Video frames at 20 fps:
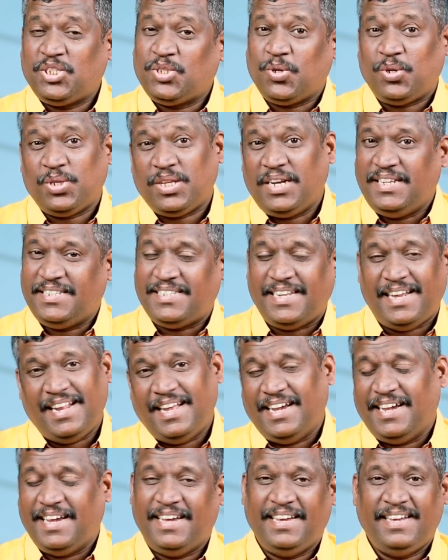சோதனை
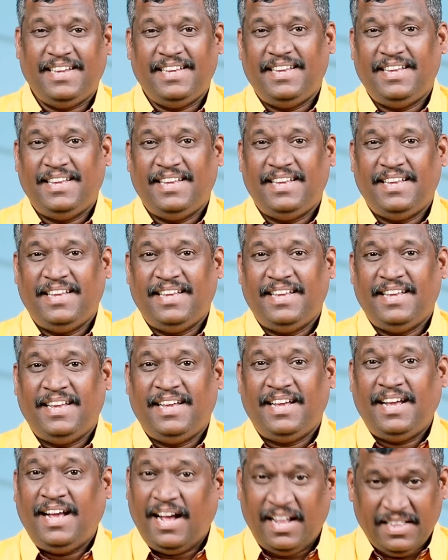செய்யலாங்க
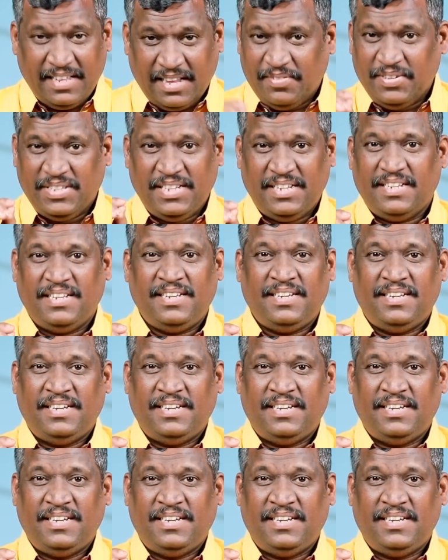அதாவது